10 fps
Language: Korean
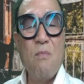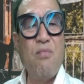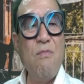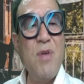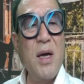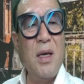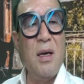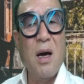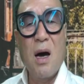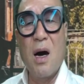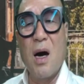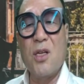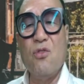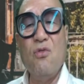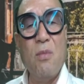분명히 허가
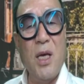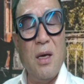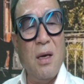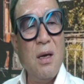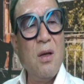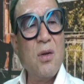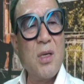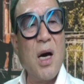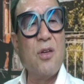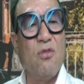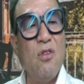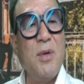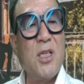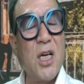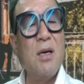준 놈이 서가준
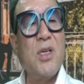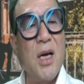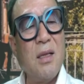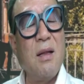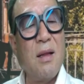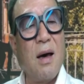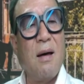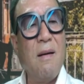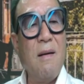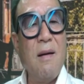놈이 책임져야 된다.